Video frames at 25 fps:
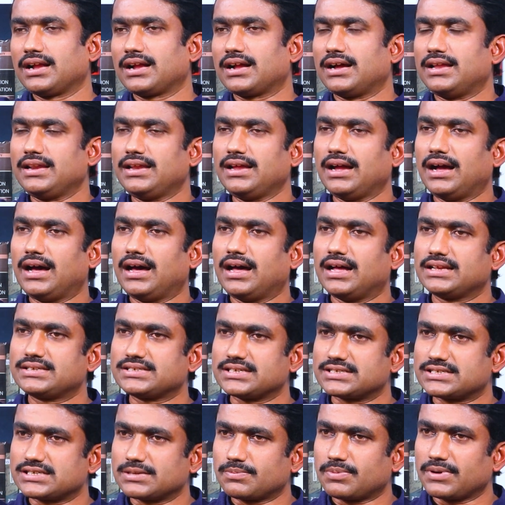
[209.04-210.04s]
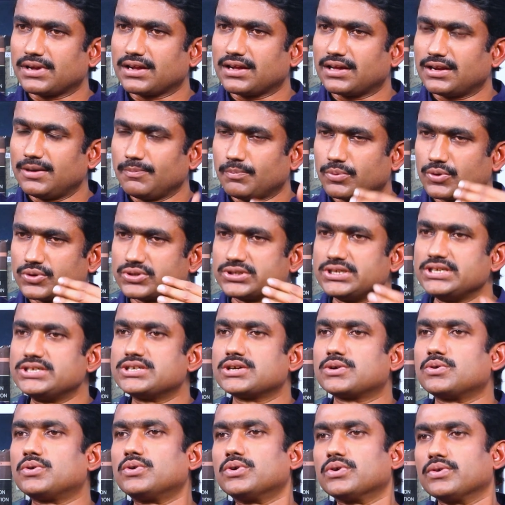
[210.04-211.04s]
కానీ ఆ చట్ట ప్రకారం
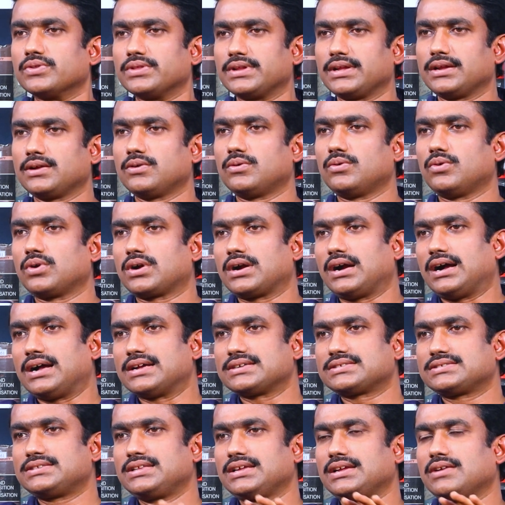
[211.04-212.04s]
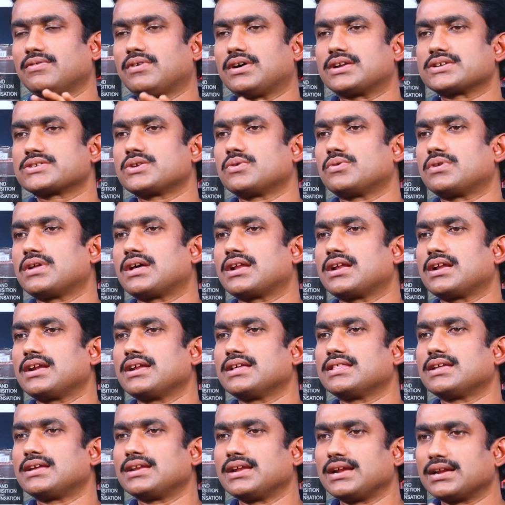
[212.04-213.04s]
ప్రొసీజర్ ఉంటుంది ఒక ఆస్తికి వారసులు ఉన్నారా
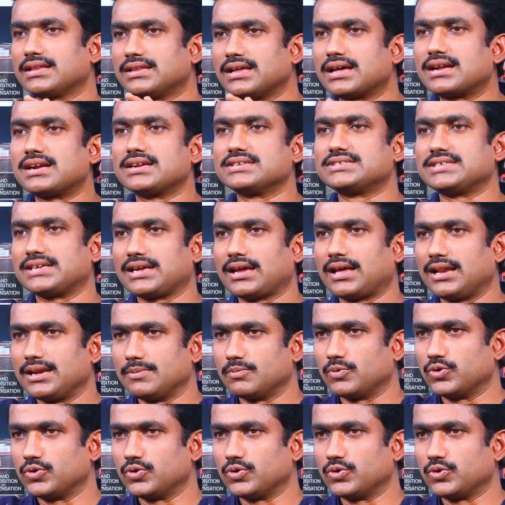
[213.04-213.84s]
లేదా నిర్ధారణ చేయాలి